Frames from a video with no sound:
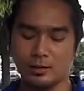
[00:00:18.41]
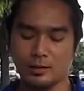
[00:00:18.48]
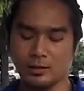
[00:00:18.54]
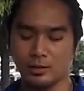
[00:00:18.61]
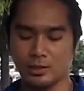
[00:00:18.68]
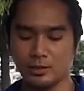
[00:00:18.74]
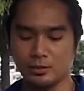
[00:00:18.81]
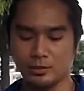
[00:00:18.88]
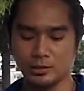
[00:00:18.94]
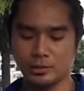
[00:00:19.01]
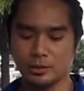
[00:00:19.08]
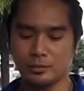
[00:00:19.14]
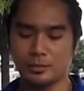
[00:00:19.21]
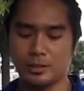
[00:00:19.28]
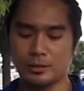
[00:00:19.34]
According to
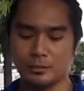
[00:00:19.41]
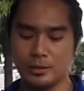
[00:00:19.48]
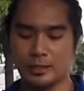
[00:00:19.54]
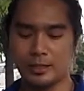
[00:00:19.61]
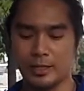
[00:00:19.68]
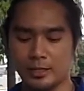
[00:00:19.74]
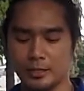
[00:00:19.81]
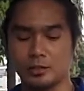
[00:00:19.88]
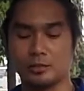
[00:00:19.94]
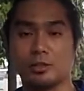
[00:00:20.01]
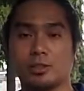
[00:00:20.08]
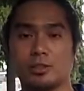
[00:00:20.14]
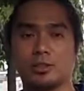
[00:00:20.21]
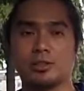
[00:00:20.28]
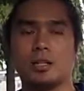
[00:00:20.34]
Joymer Marquez,
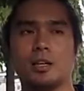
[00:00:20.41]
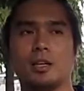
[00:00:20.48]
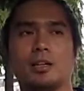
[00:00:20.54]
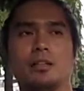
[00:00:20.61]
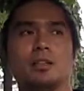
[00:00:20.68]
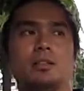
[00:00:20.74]
question niya.